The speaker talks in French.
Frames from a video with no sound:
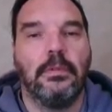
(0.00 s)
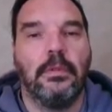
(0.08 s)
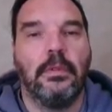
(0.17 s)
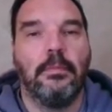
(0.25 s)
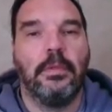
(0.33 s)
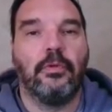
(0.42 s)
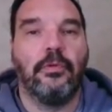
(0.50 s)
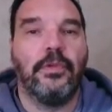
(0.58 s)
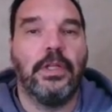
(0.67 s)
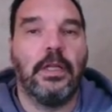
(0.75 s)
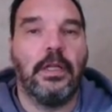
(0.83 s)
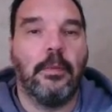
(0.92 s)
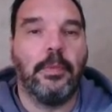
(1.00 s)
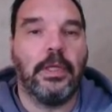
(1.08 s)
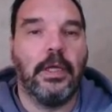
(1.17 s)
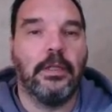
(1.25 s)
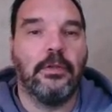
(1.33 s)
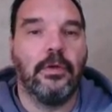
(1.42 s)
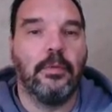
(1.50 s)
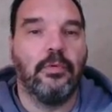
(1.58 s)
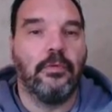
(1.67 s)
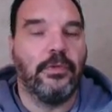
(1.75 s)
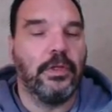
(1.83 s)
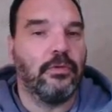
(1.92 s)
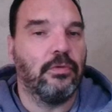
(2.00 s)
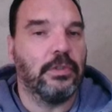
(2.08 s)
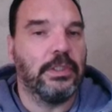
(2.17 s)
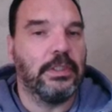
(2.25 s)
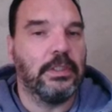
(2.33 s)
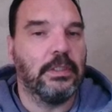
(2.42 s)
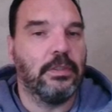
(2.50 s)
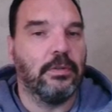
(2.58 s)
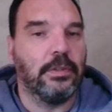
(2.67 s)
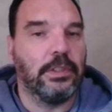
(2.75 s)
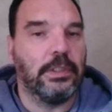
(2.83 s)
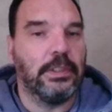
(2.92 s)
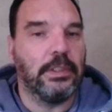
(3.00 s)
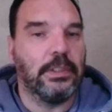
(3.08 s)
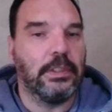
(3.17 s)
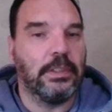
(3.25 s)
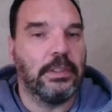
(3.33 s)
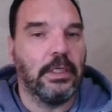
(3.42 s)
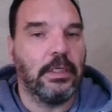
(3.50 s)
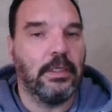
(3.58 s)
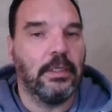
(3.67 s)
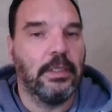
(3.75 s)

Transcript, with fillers: Parce qu'au final, il a pris un temps pour venir sur, sur G5.